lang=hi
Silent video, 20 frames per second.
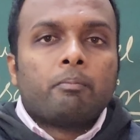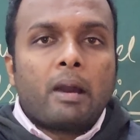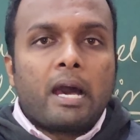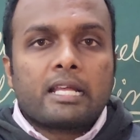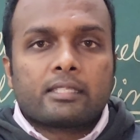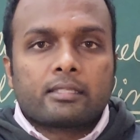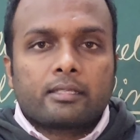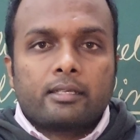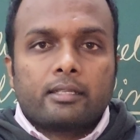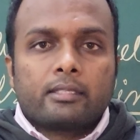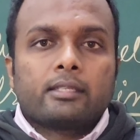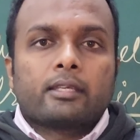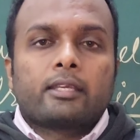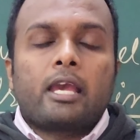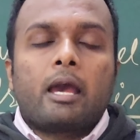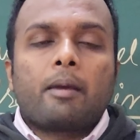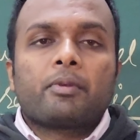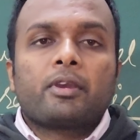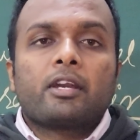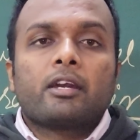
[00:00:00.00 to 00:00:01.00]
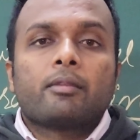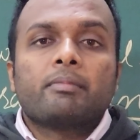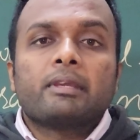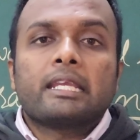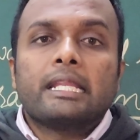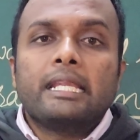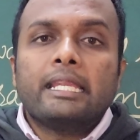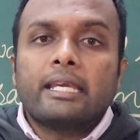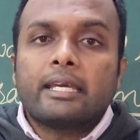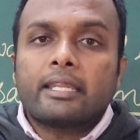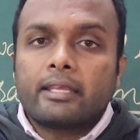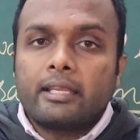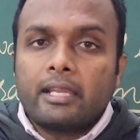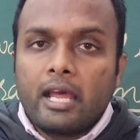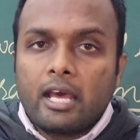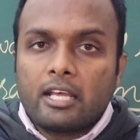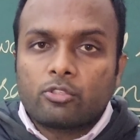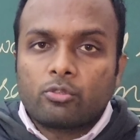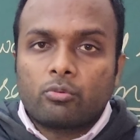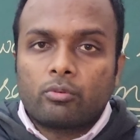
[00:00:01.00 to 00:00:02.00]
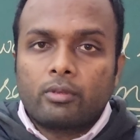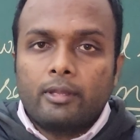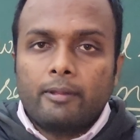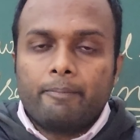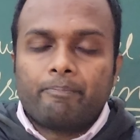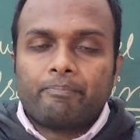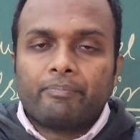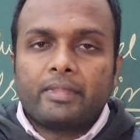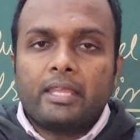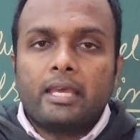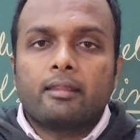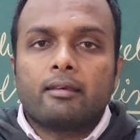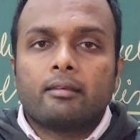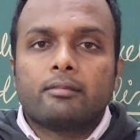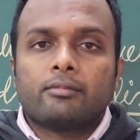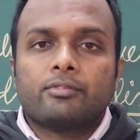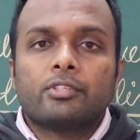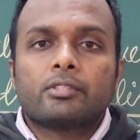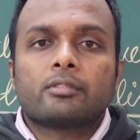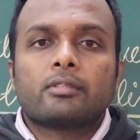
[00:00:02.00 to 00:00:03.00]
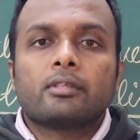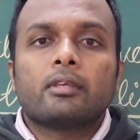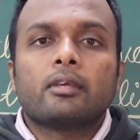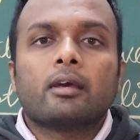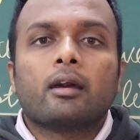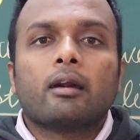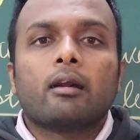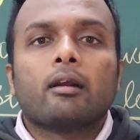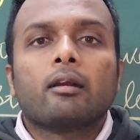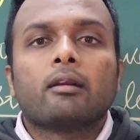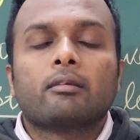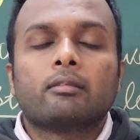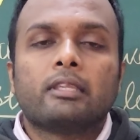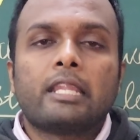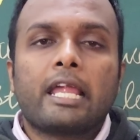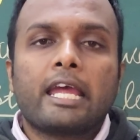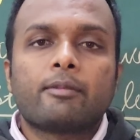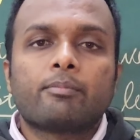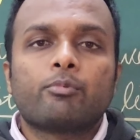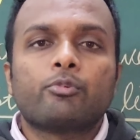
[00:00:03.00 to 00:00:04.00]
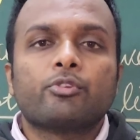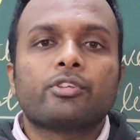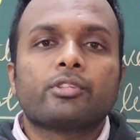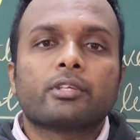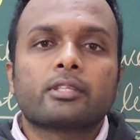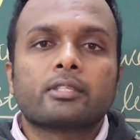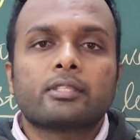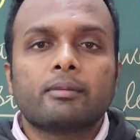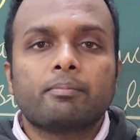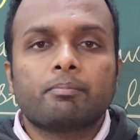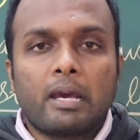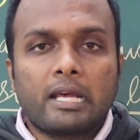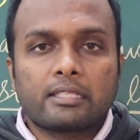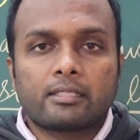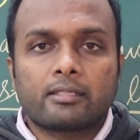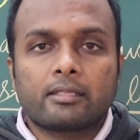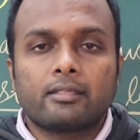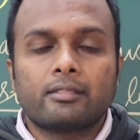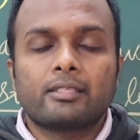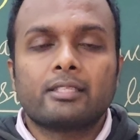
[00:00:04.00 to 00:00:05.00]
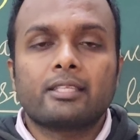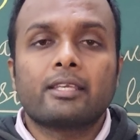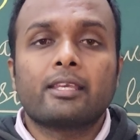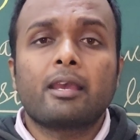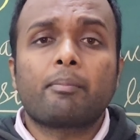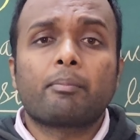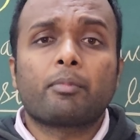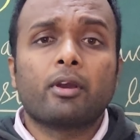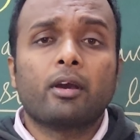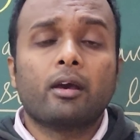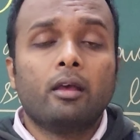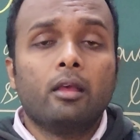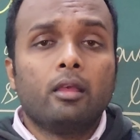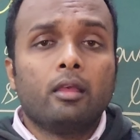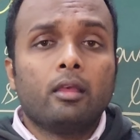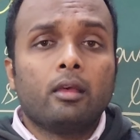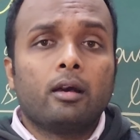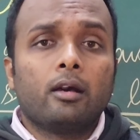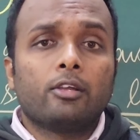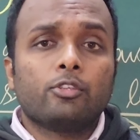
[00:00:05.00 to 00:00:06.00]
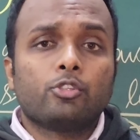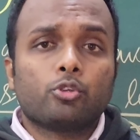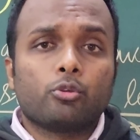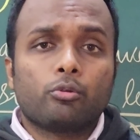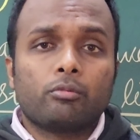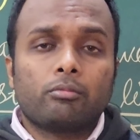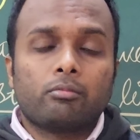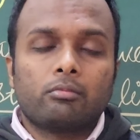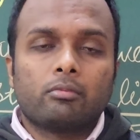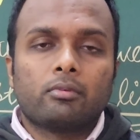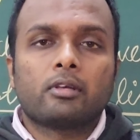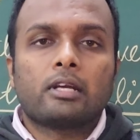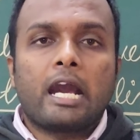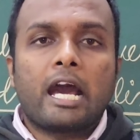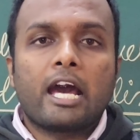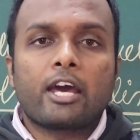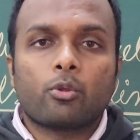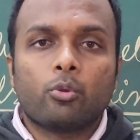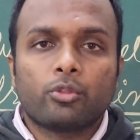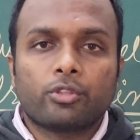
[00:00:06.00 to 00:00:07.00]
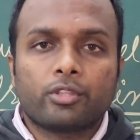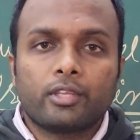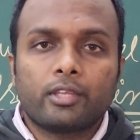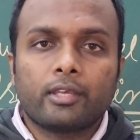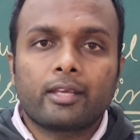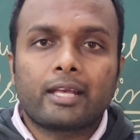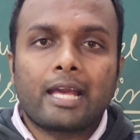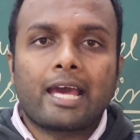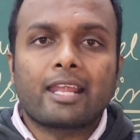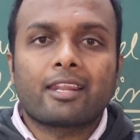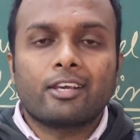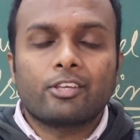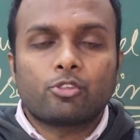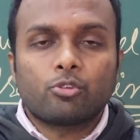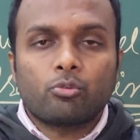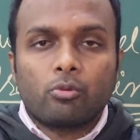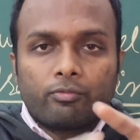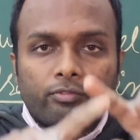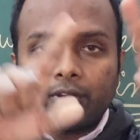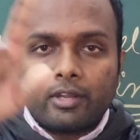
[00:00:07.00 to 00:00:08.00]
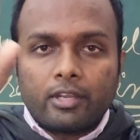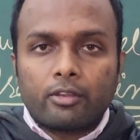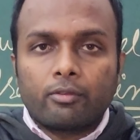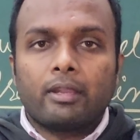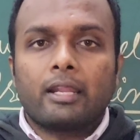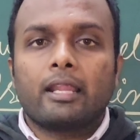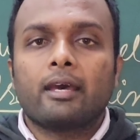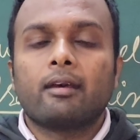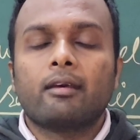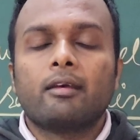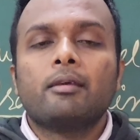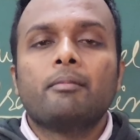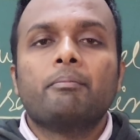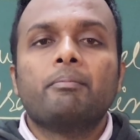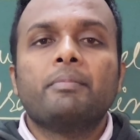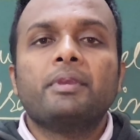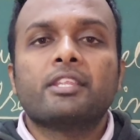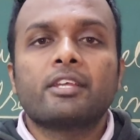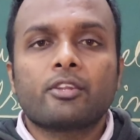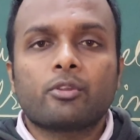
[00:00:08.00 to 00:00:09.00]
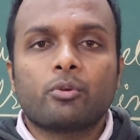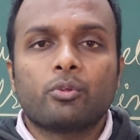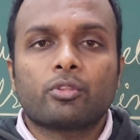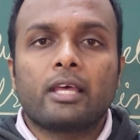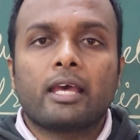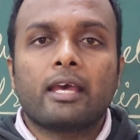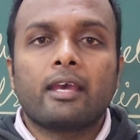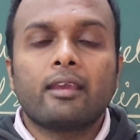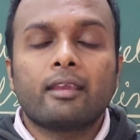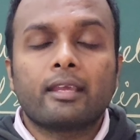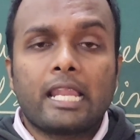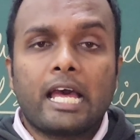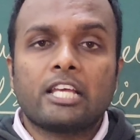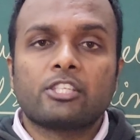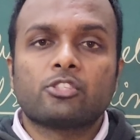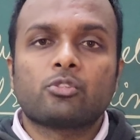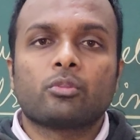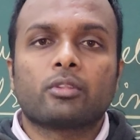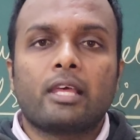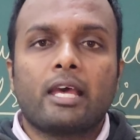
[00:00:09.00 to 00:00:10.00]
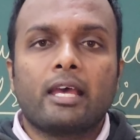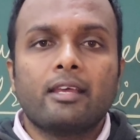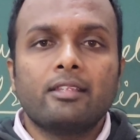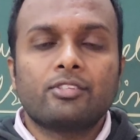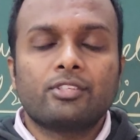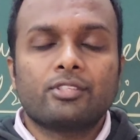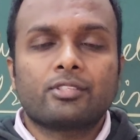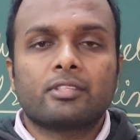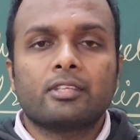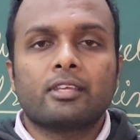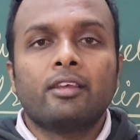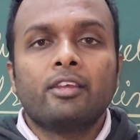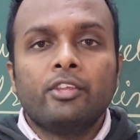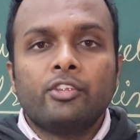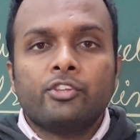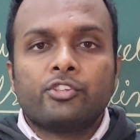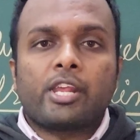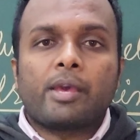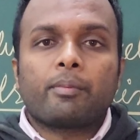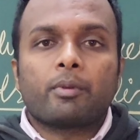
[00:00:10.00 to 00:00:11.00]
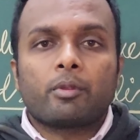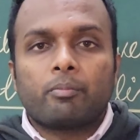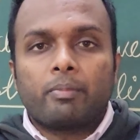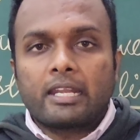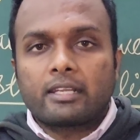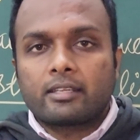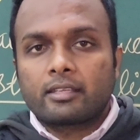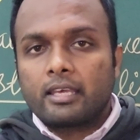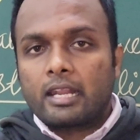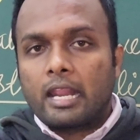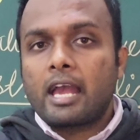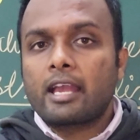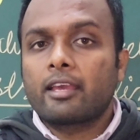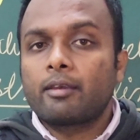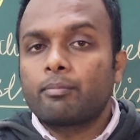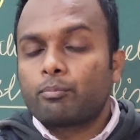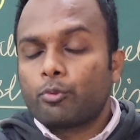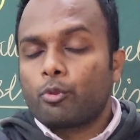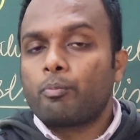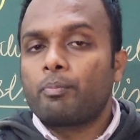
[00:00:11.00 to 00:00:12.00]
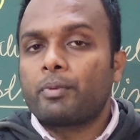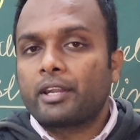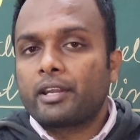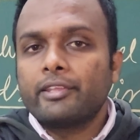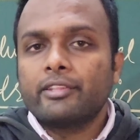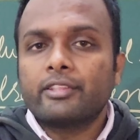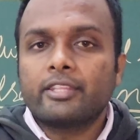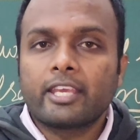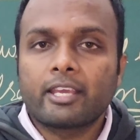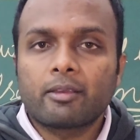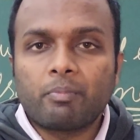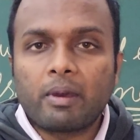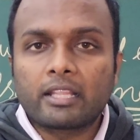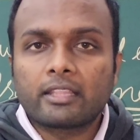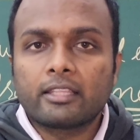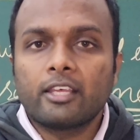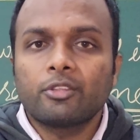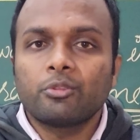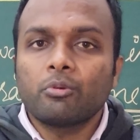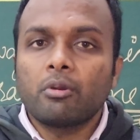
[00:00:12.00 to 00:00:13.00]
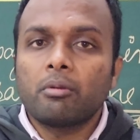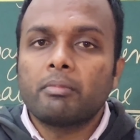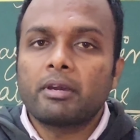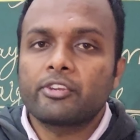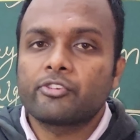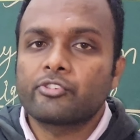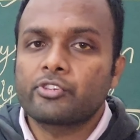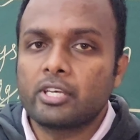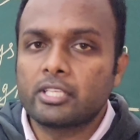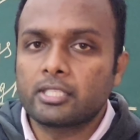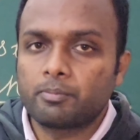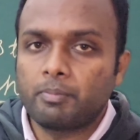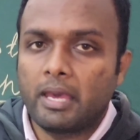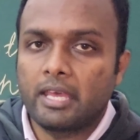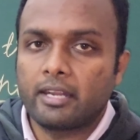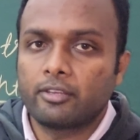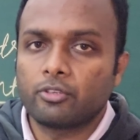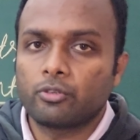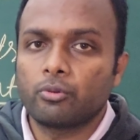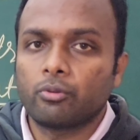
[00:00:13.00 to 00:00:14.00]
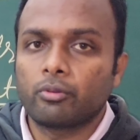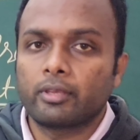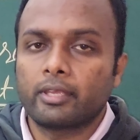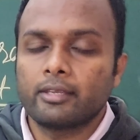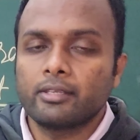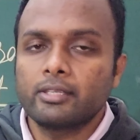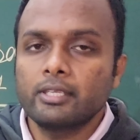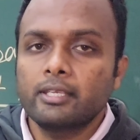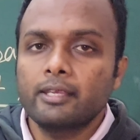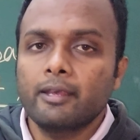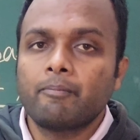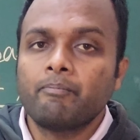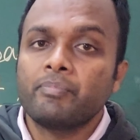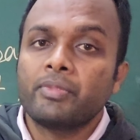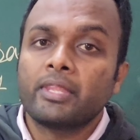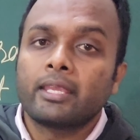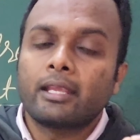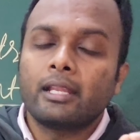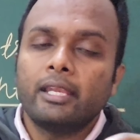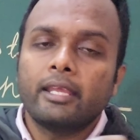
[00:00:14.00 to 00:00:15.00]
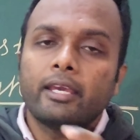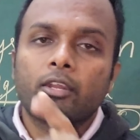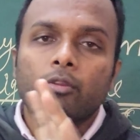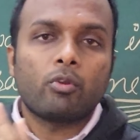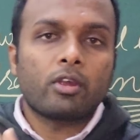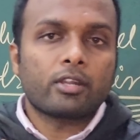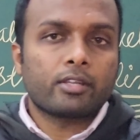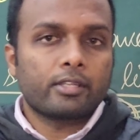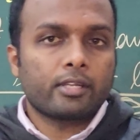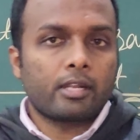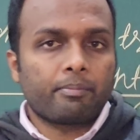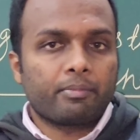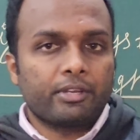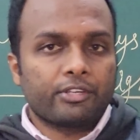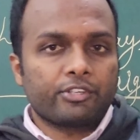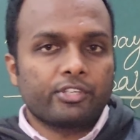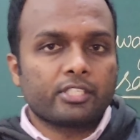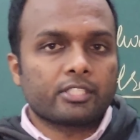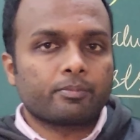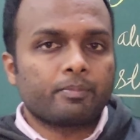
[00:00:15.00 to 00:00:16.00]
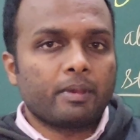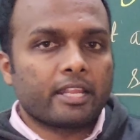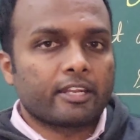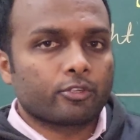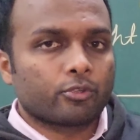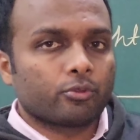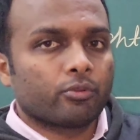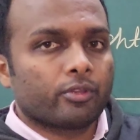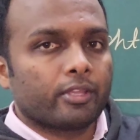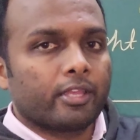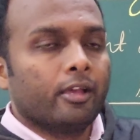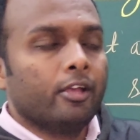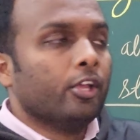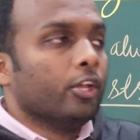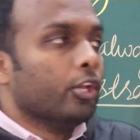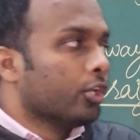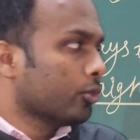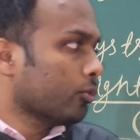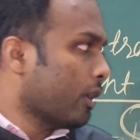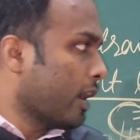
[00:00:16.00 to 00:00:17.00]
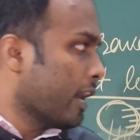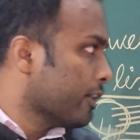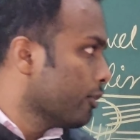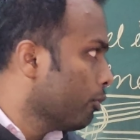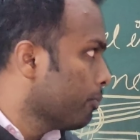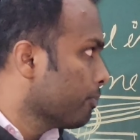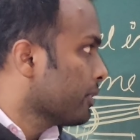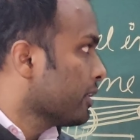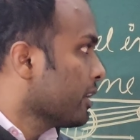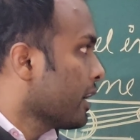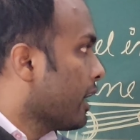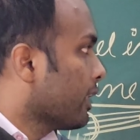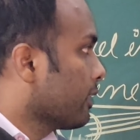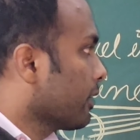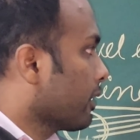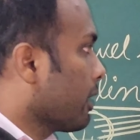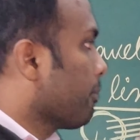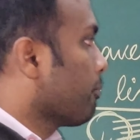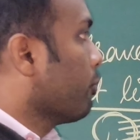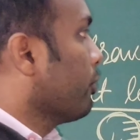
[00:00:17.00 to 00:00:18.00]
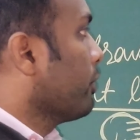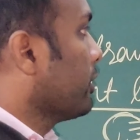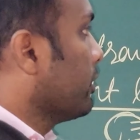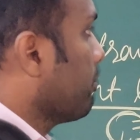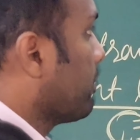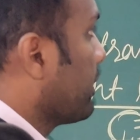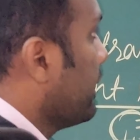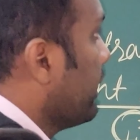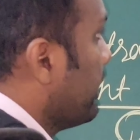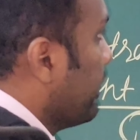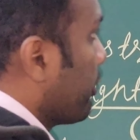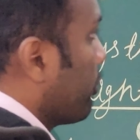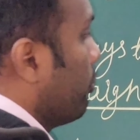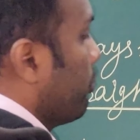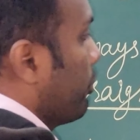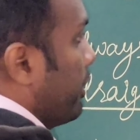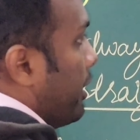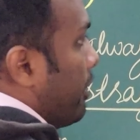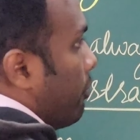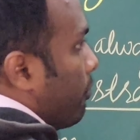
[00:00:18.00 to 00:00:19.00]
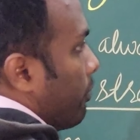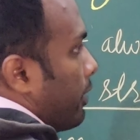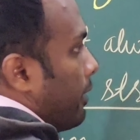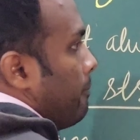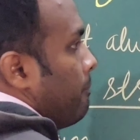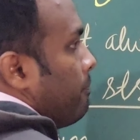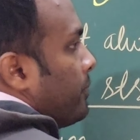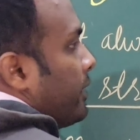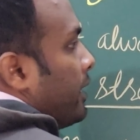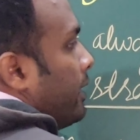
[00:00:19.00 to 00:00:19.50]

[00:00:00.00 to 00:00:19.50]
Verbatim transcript: पास कर सके आपके घर में क्लियर गिलास होगा है ना जिससे लाइट पूरी तरह से पास करे जैसे कि आपका आ, जो कार होते हैं कार का जो फ्रंट वाला मिरर होता है ग्लास होता है जिससे ड्राइवर बैठकर आगे प्रॉपरली देख पाता है तो हमारा ट्रांसपेरेंट हो गया ठीक है क्लियर वाटर आपका ट्रांसपेरेंट हो गया तो आई होप कि यहाँ तक आपको एकदम क्लियर हो गया होगा